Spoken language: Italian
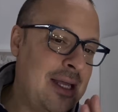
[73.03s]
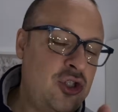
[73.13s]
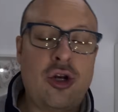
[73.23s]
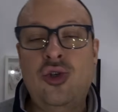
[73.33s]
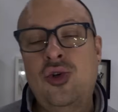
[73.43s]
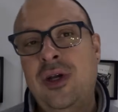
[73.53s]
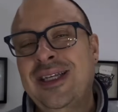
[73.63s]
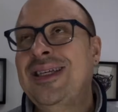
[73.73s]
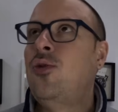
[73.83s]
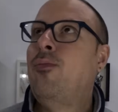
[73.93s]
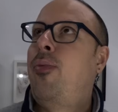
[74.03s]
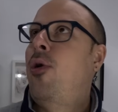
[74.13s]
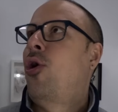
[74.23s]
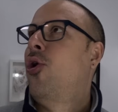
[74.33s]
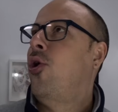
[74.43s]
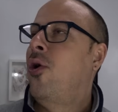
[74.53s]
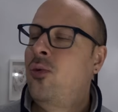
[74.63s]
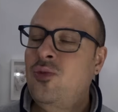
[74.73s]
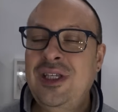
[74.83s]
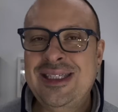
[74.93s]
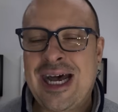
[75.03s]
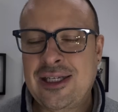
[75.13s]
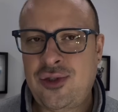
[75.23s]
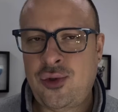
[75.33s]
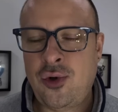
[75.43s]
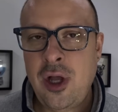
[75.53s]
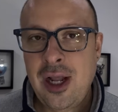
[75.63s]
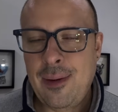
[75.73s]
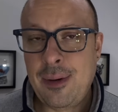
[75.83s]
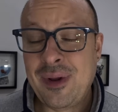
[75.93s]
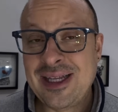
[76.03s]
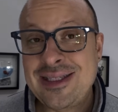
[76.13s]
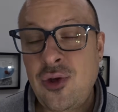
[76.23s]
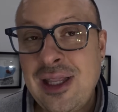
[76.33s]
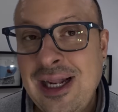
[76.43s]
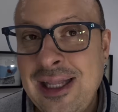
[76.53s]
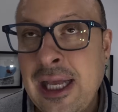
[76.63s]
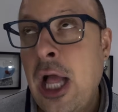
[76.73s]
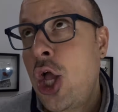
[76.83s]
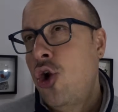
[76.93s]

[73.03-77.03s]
Giorgio, è stato un po' un disastro la preparazione atletica,